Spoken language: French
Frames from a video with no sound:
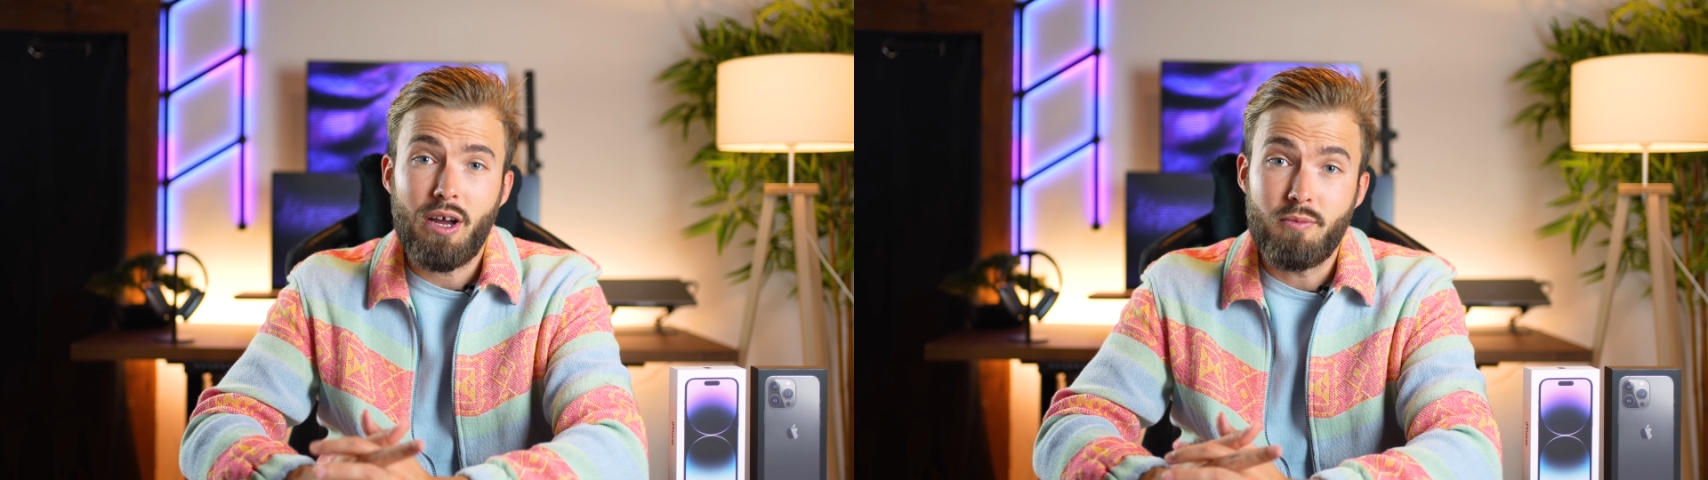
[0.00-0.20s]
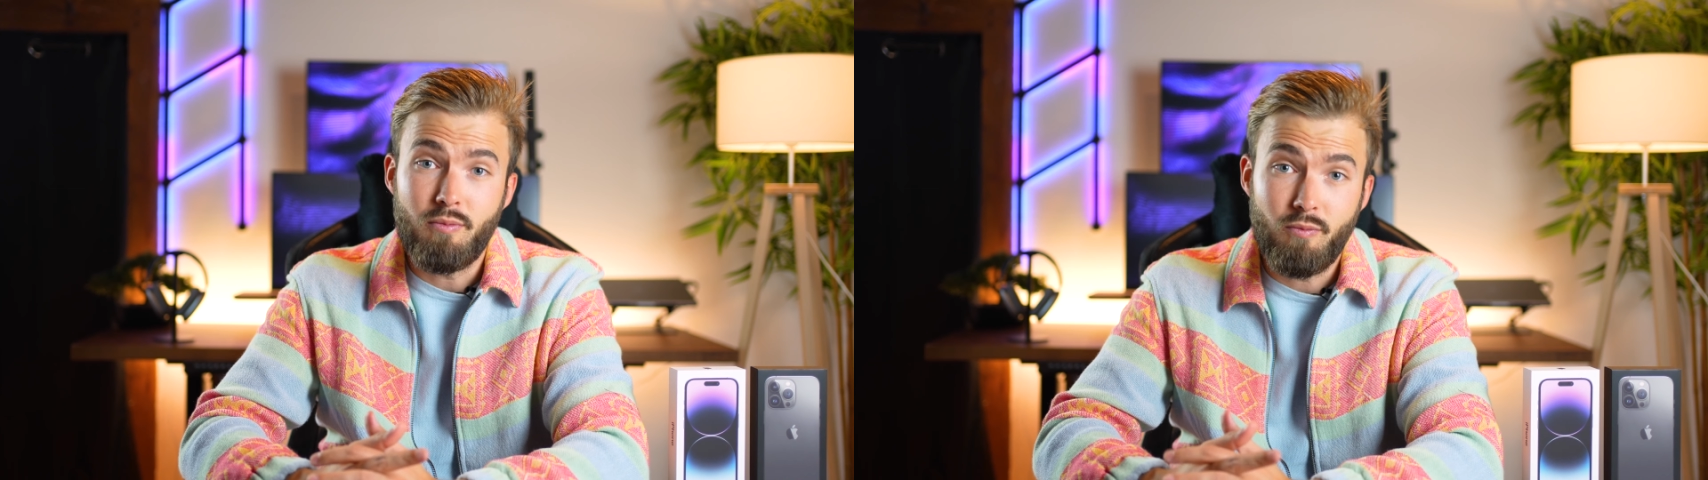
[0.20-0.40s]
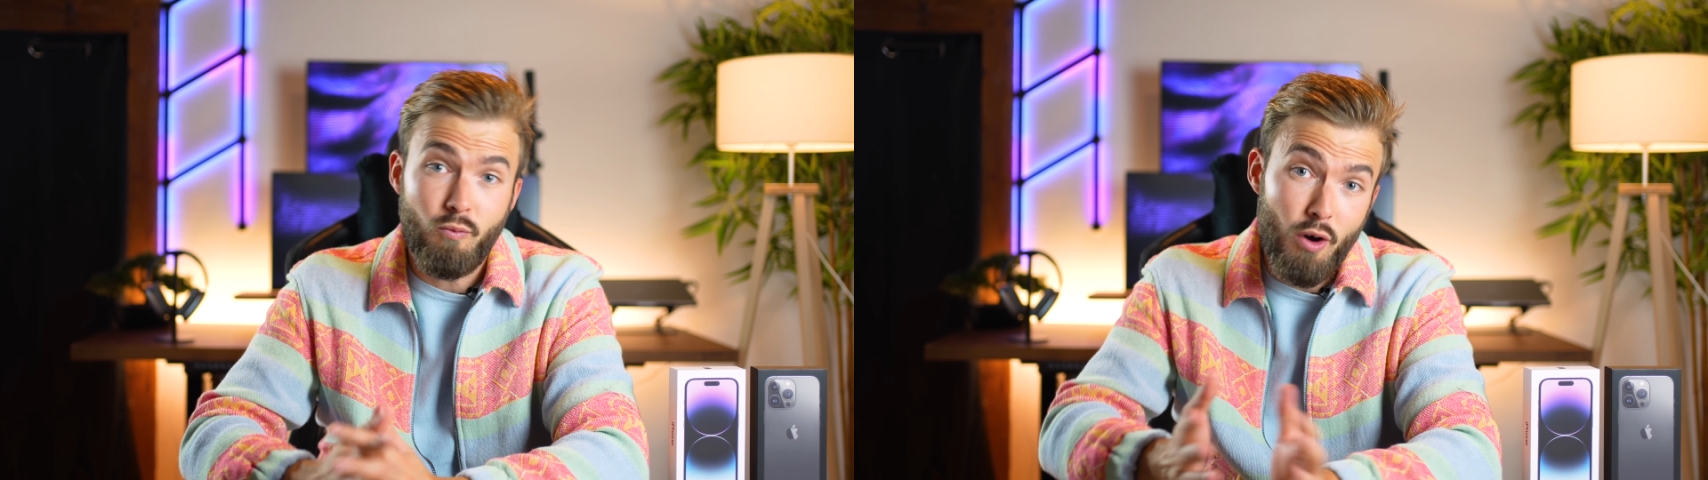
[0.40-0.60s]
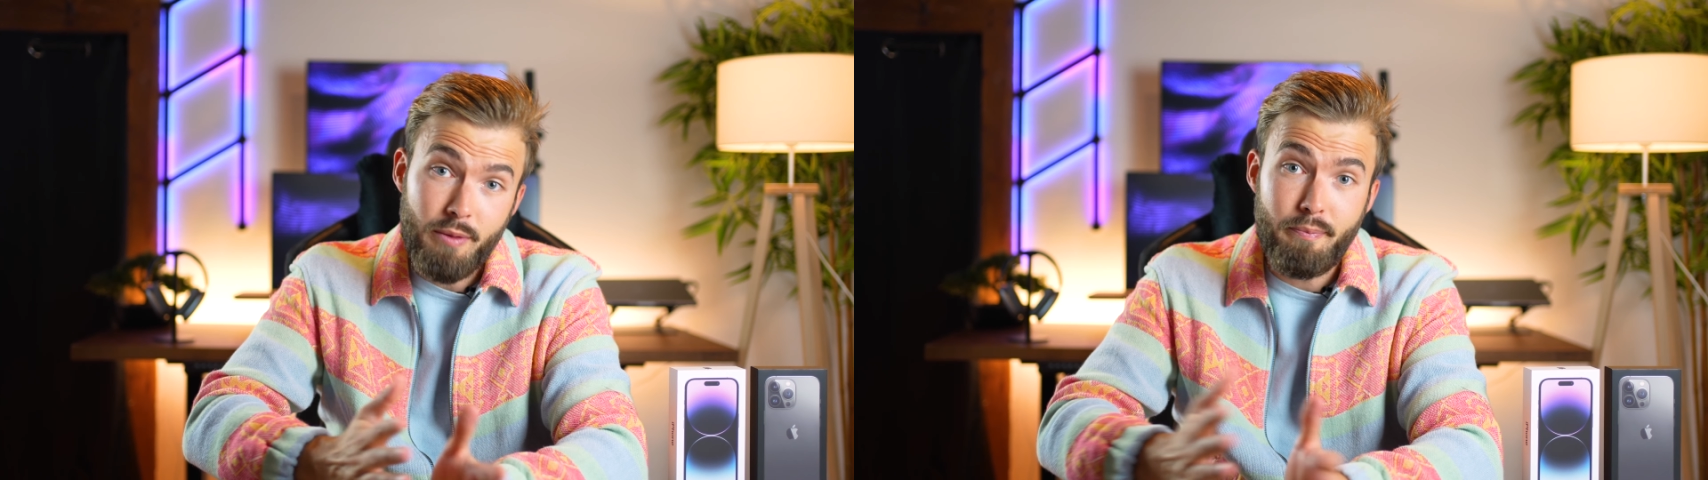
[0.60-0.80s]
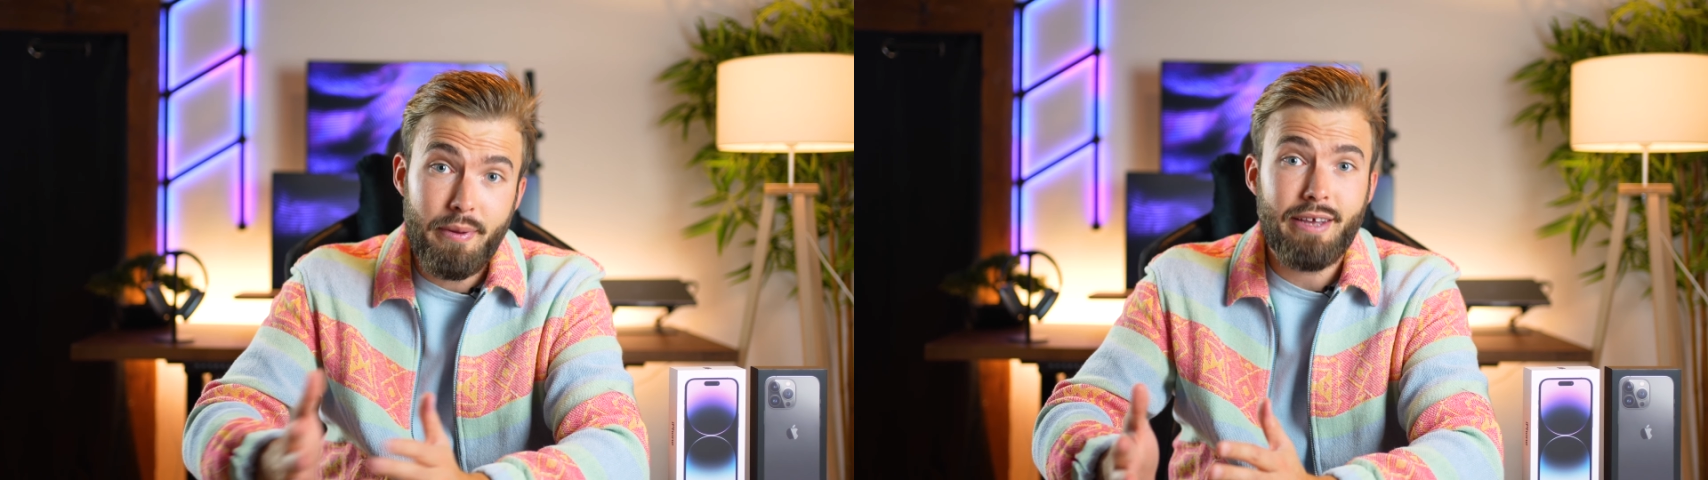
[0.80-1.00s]
aura moins
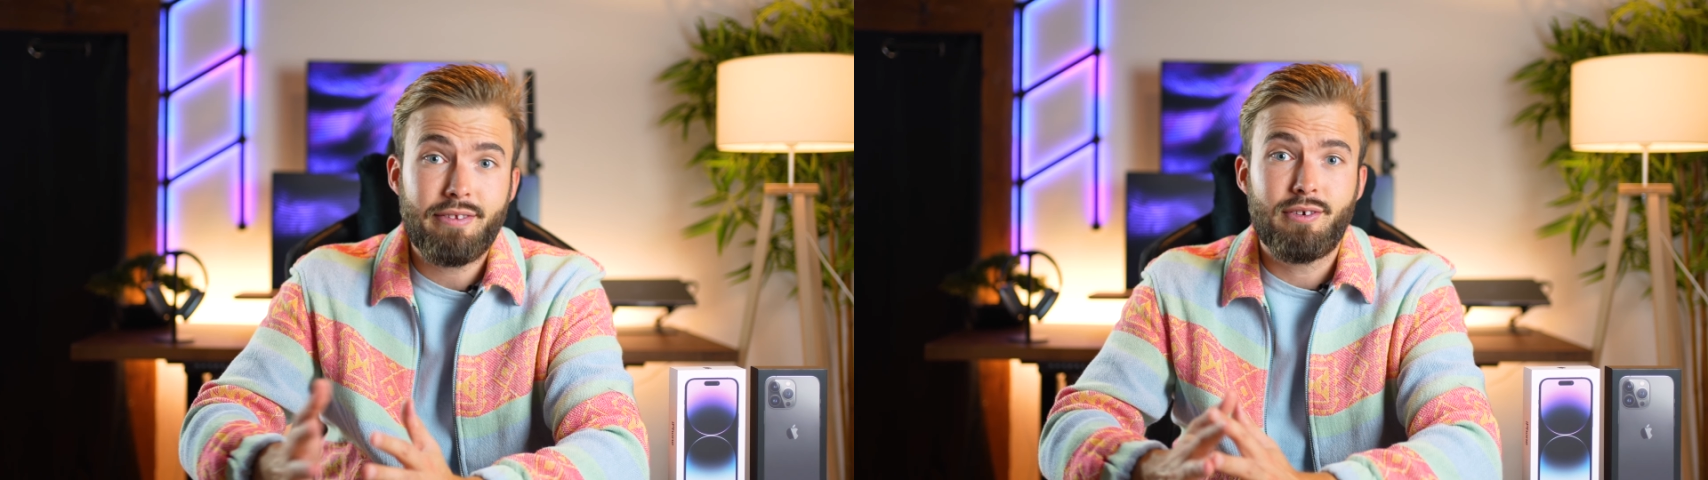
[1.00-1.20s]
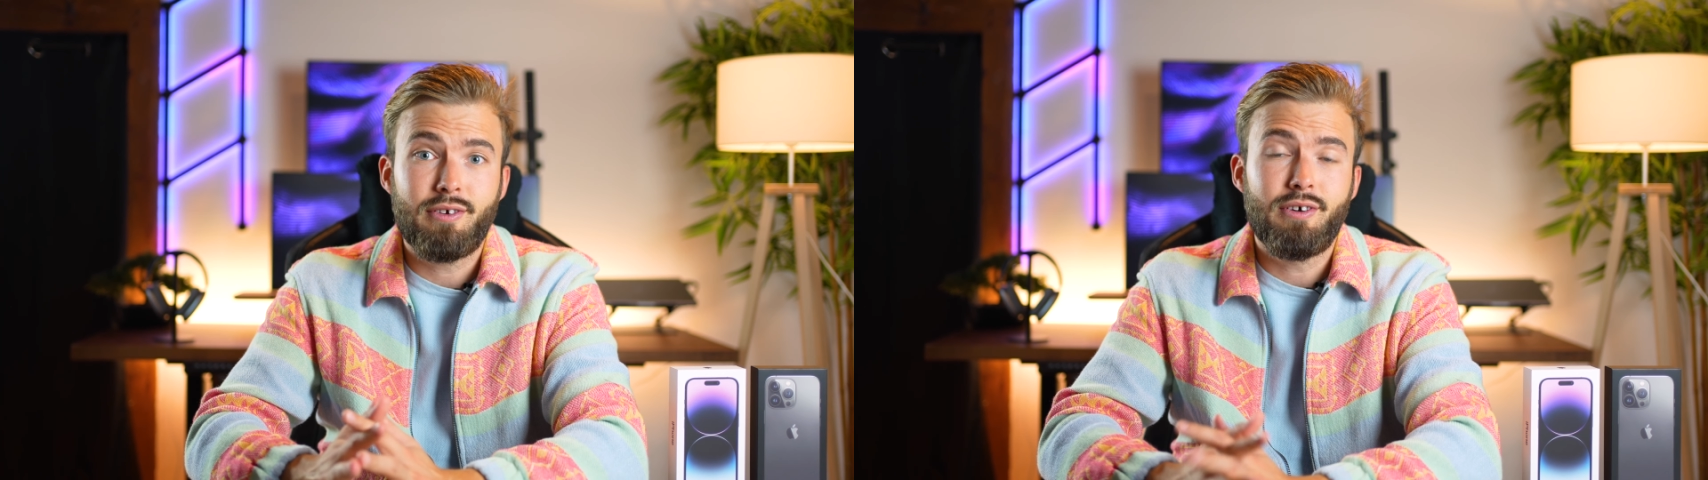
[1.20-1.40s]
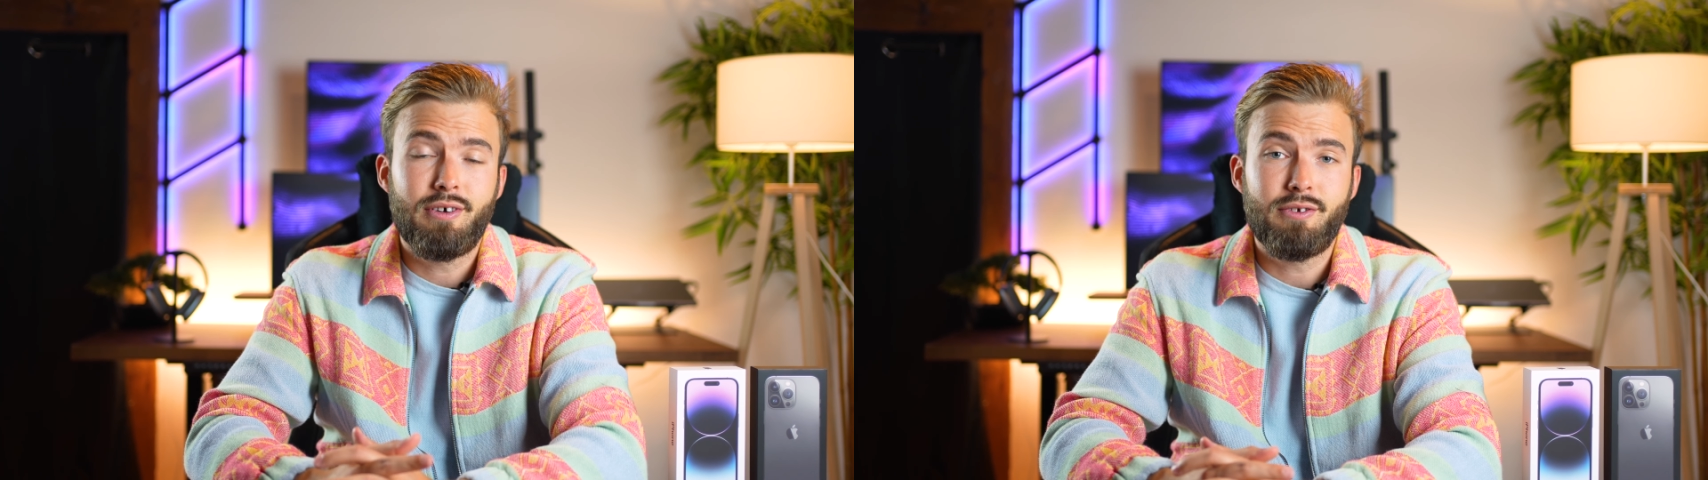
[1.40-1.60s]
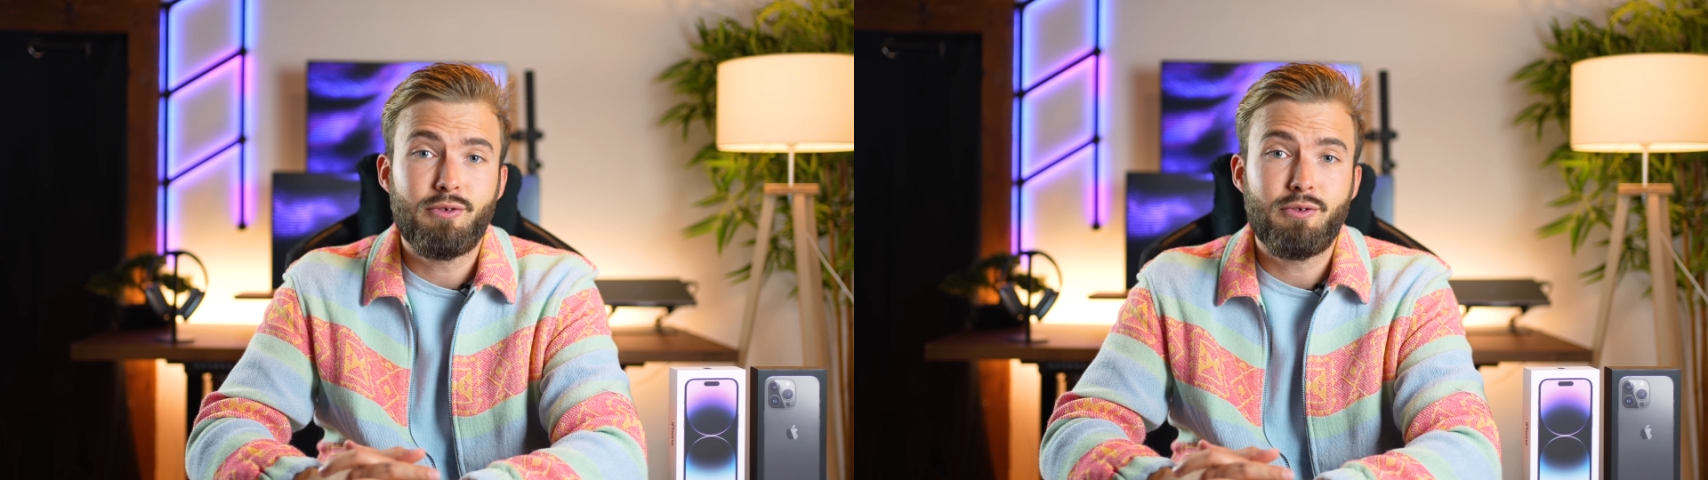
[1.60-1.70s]
de perte euh,